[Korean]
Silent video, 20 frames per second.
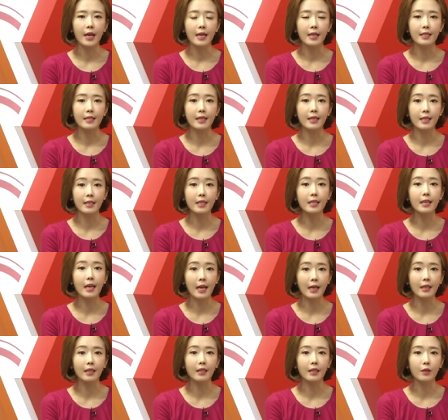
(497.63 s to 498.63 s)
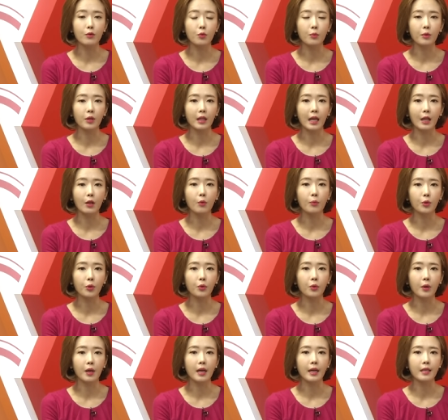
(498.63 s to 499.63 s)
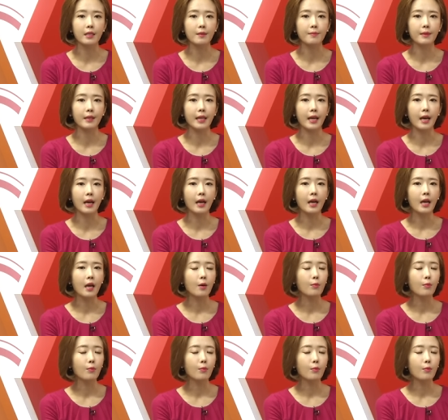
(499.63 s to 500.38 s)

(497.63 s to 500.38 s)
이제 이 얘기를 좀 더 나눠보도록 하겠습니다.